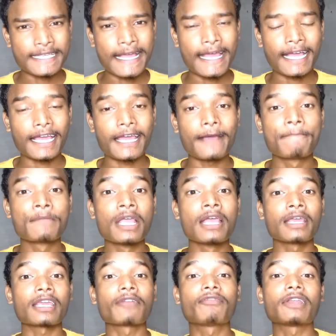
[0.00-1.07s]
फंसाया गया
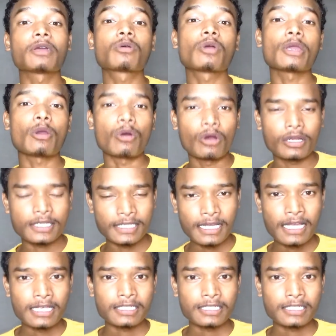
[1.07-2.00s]
या फिर कोई और